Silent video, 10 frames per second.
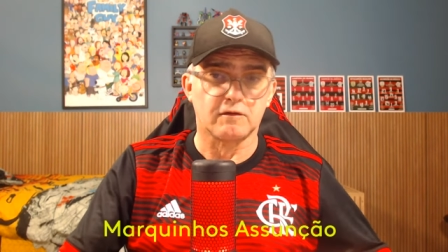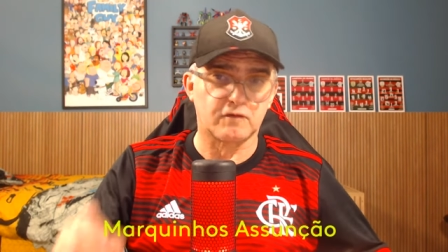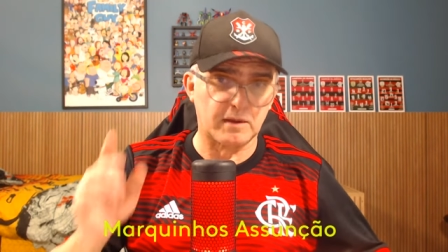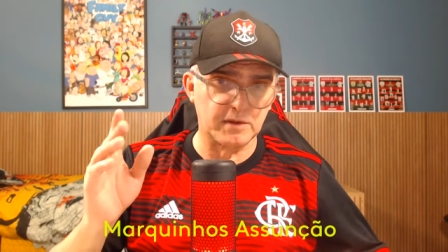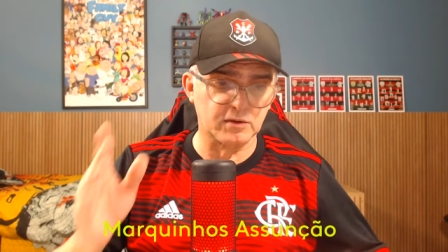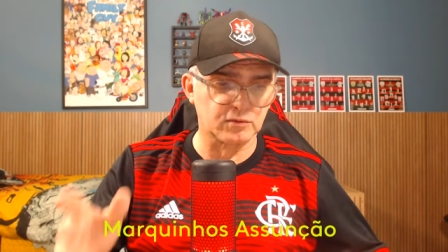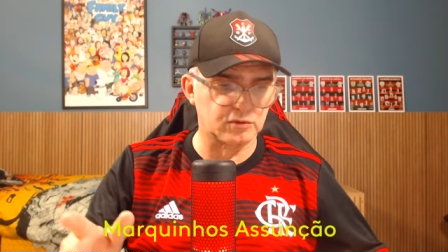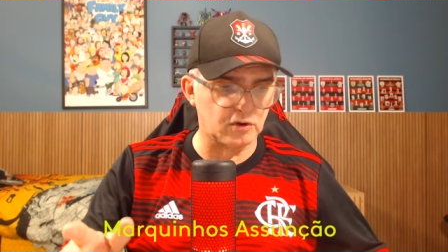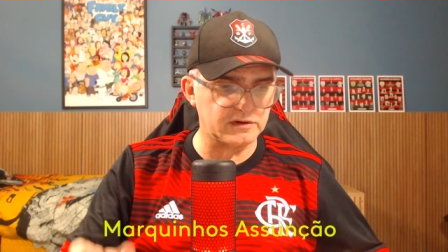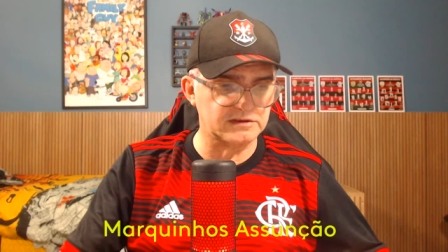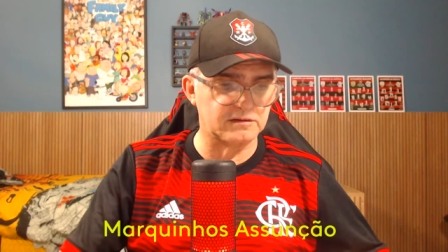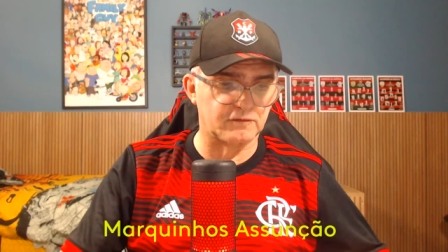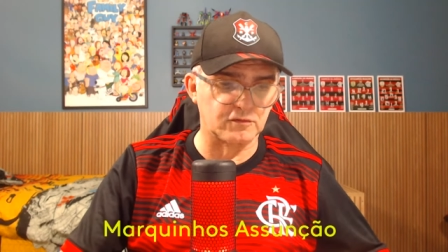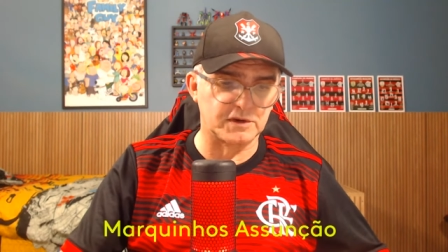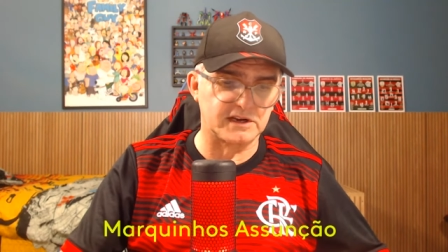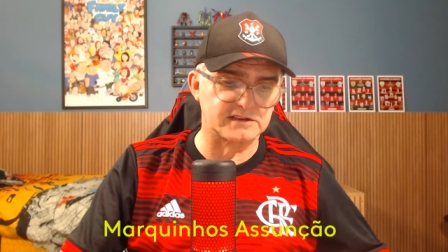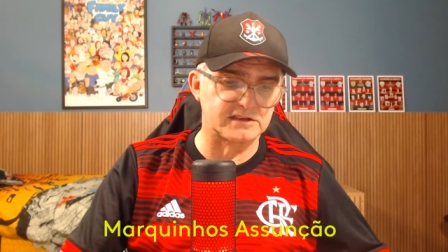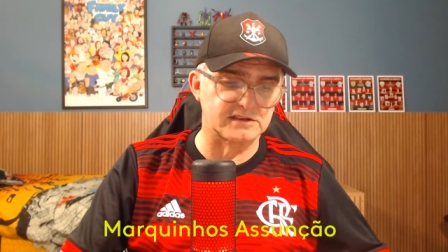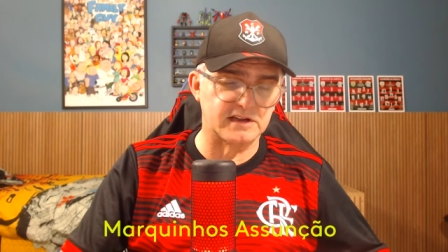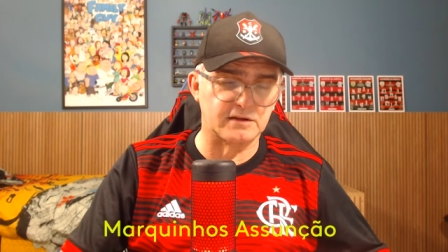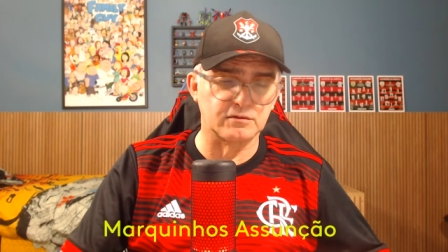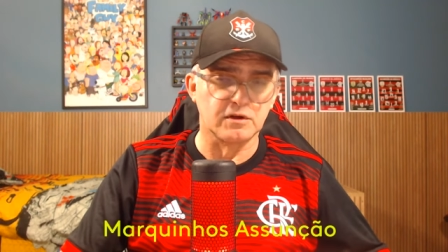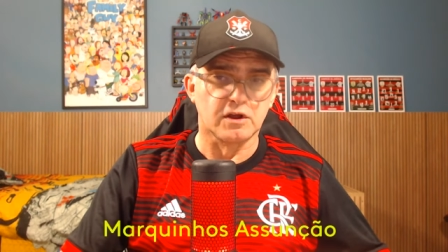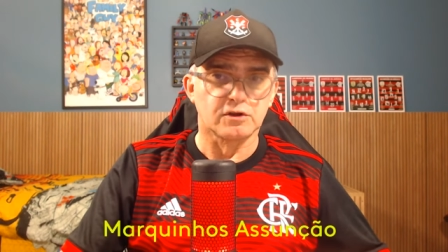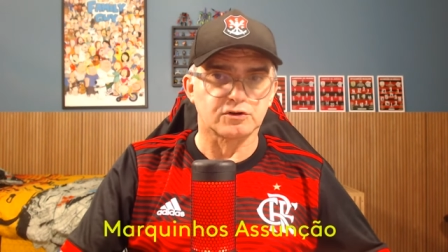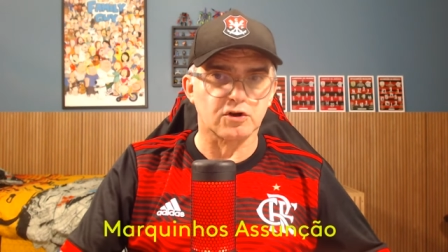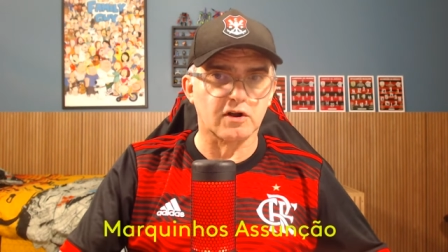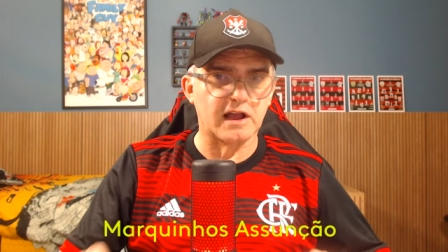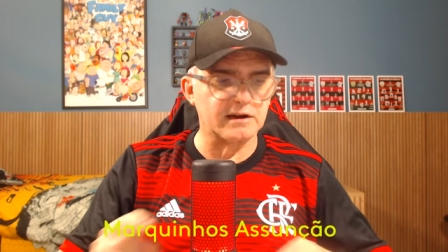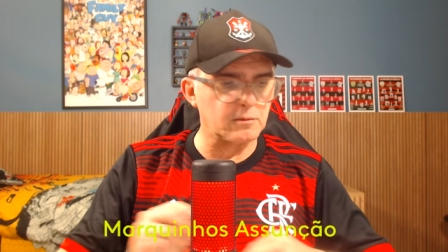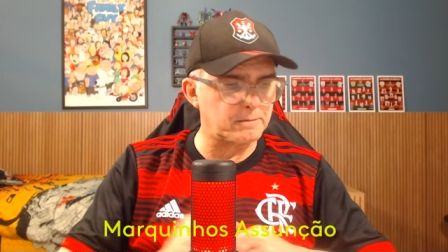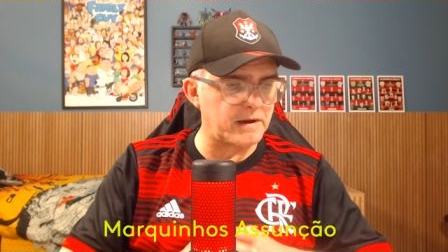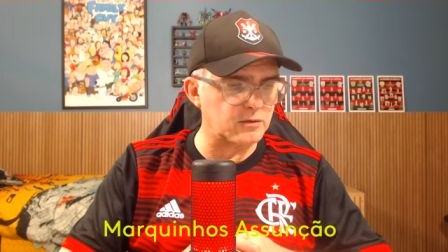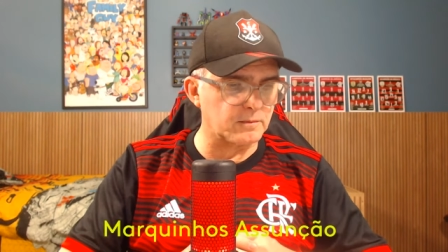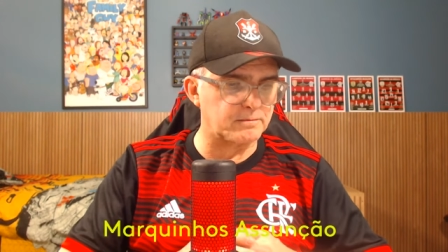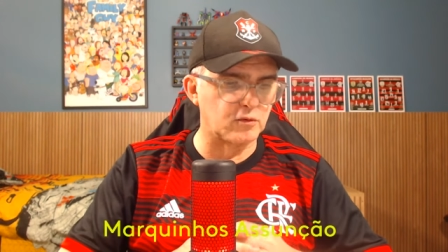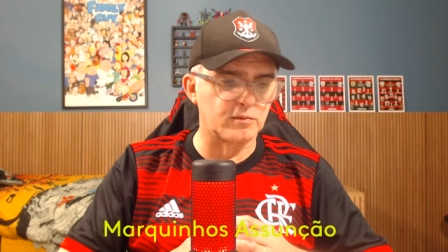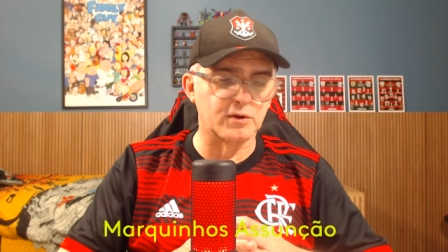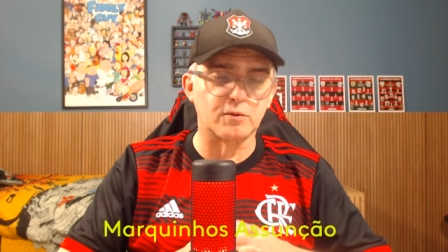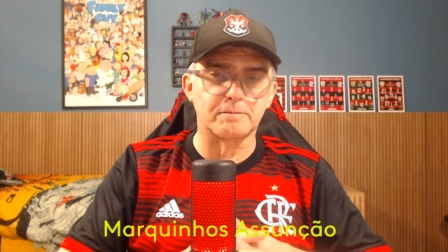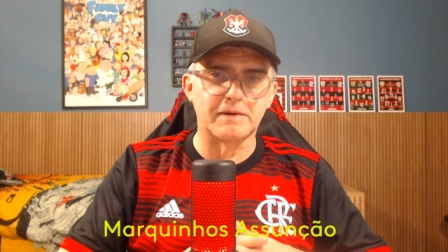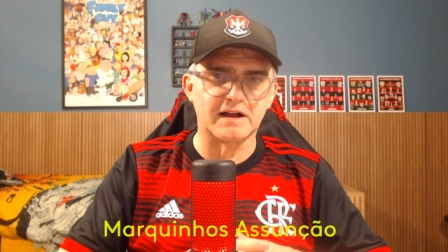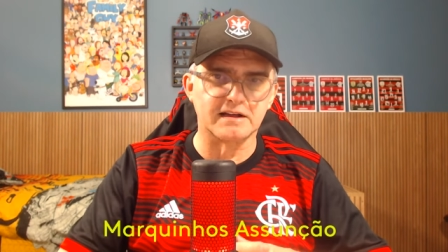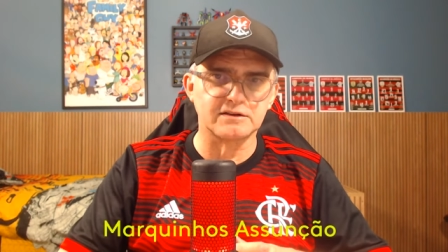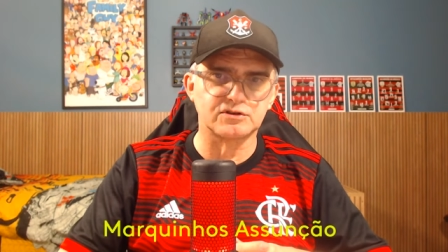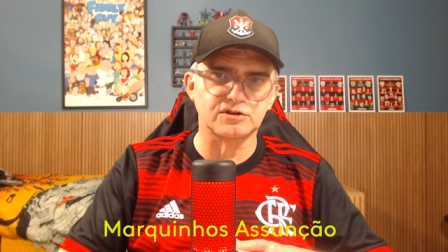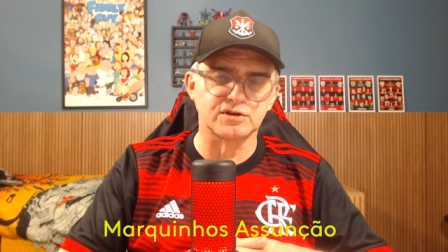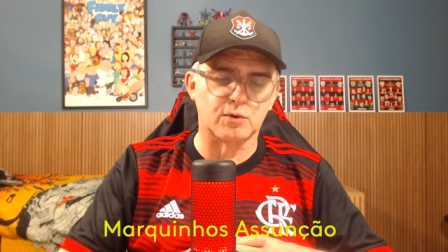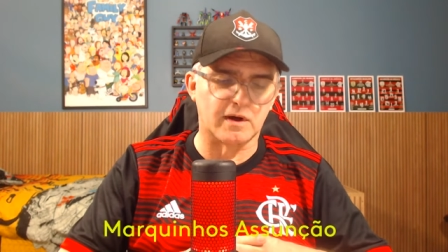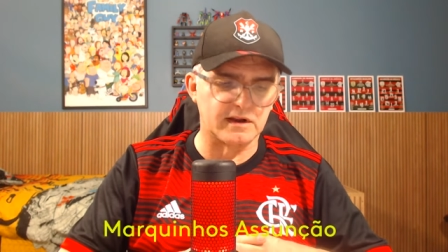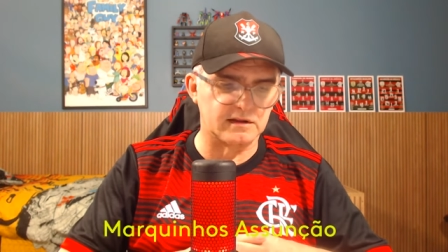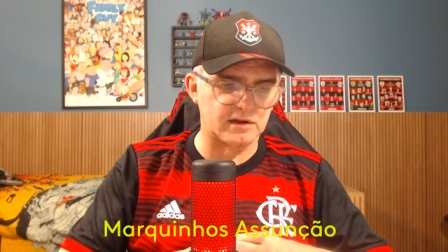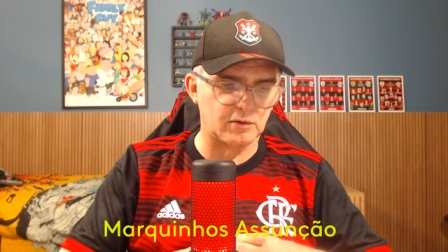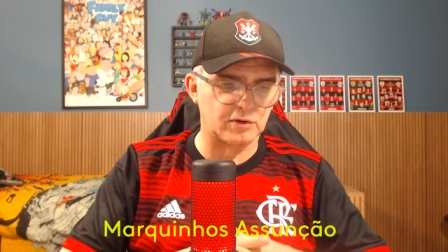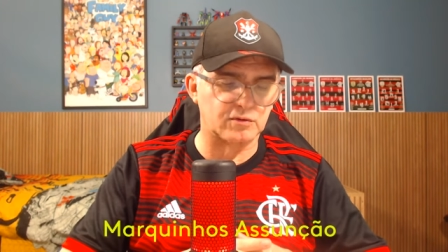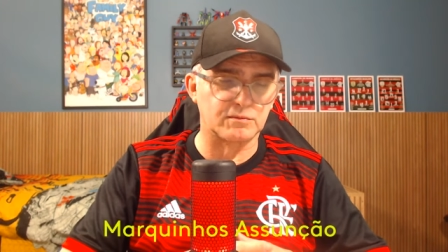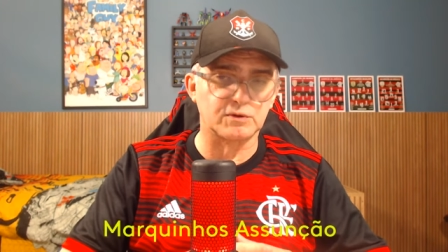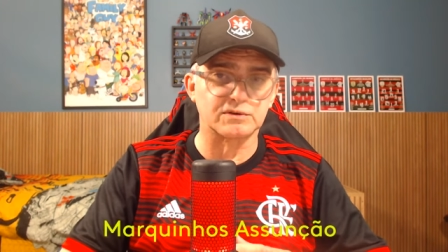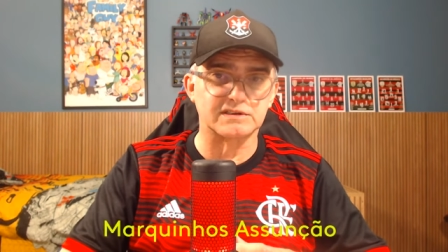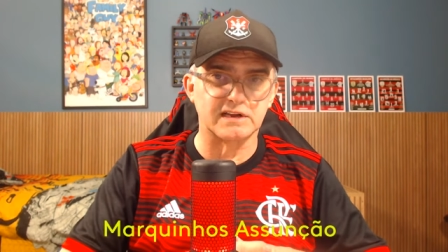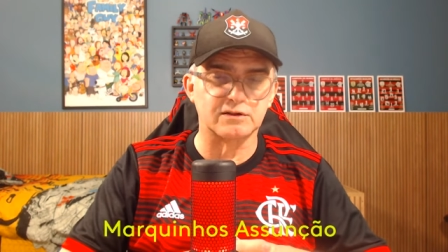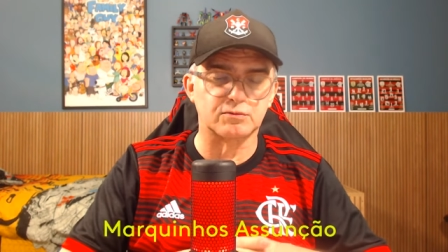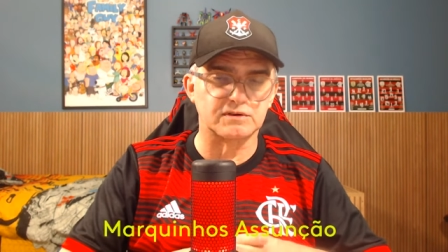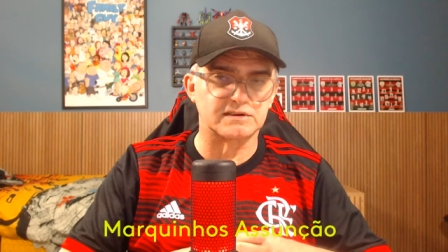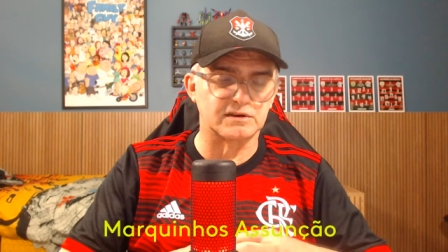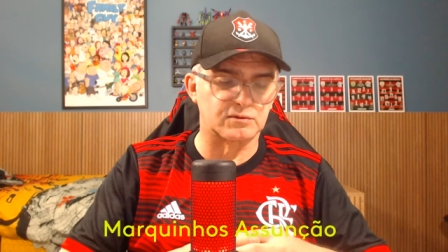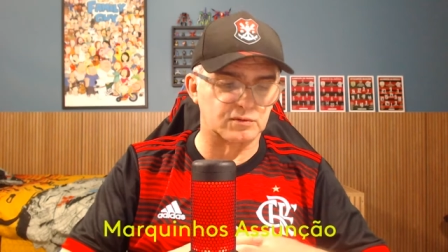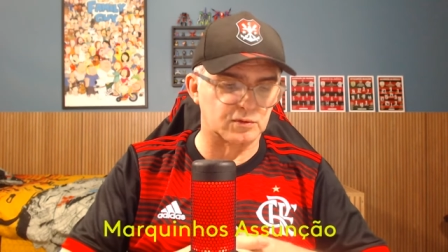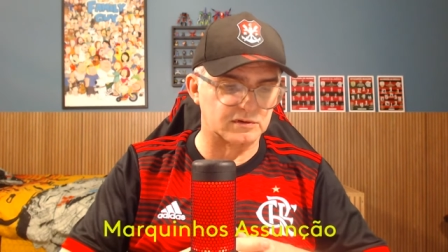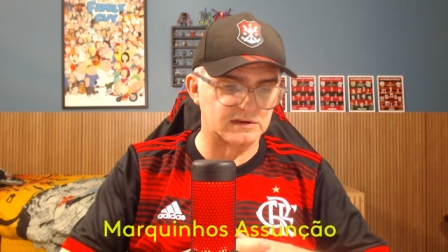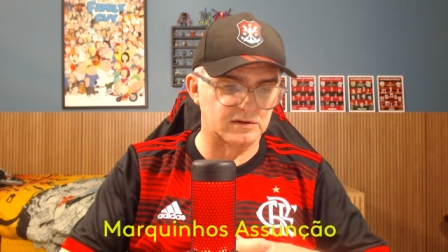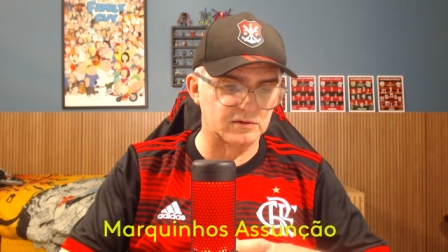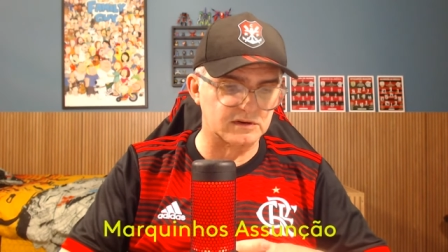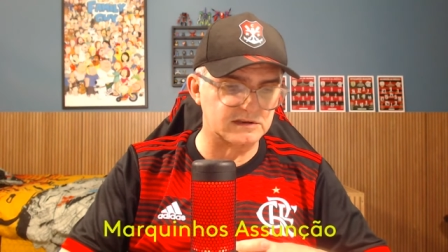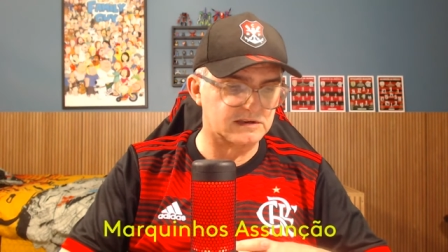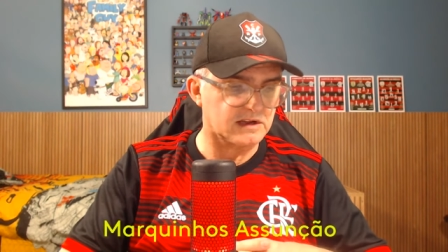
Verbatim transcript: Flamengo 2, Fluminense 0, jogaram para um público pagante de 48.105 torcedores